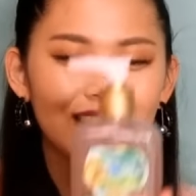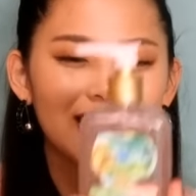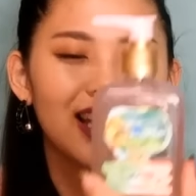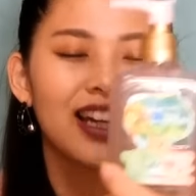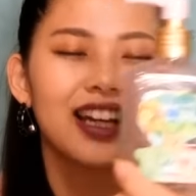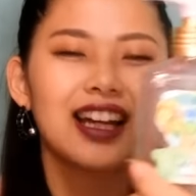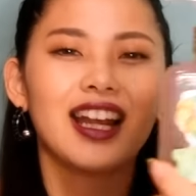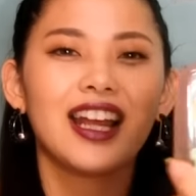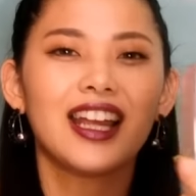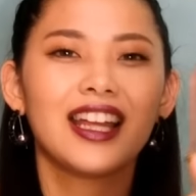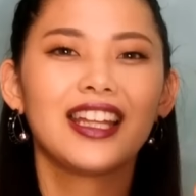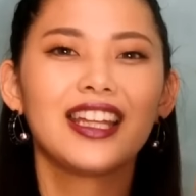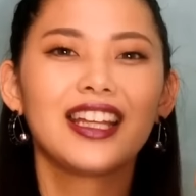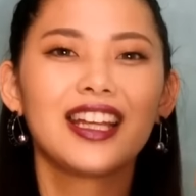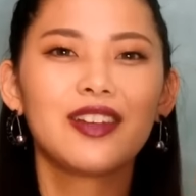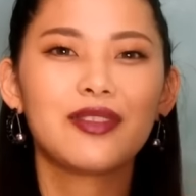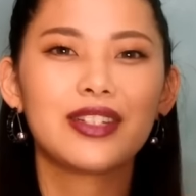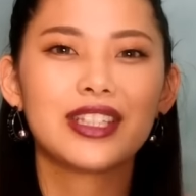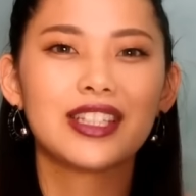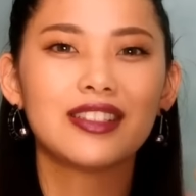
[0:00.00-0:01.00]
だから減り
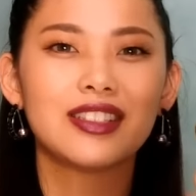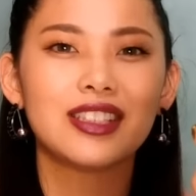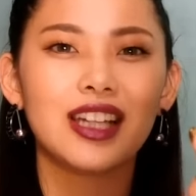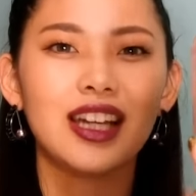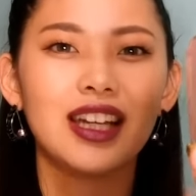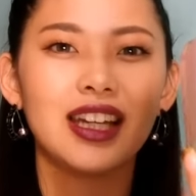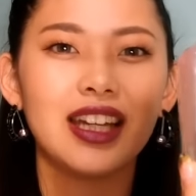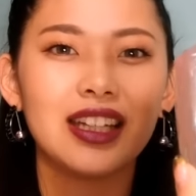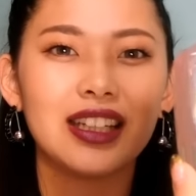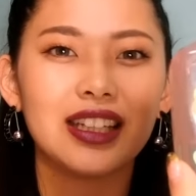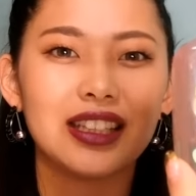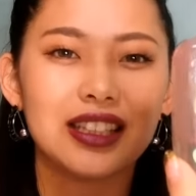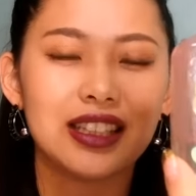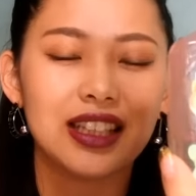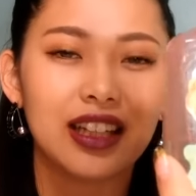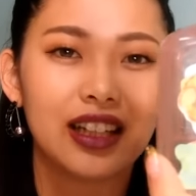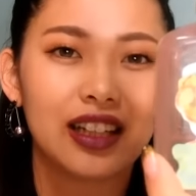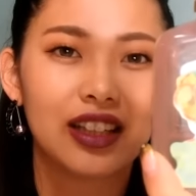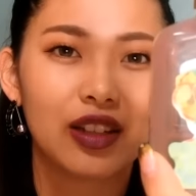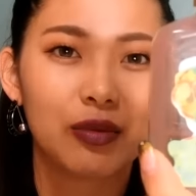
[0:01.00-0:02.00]
がめちゃくちゃ早いんですけ
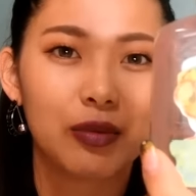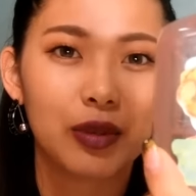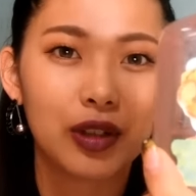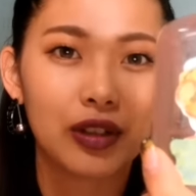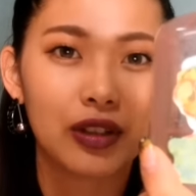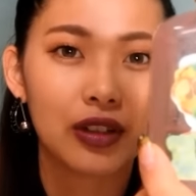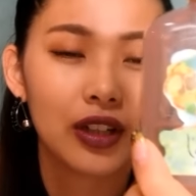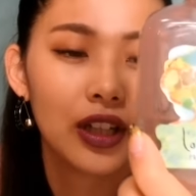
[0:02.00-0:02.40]
れども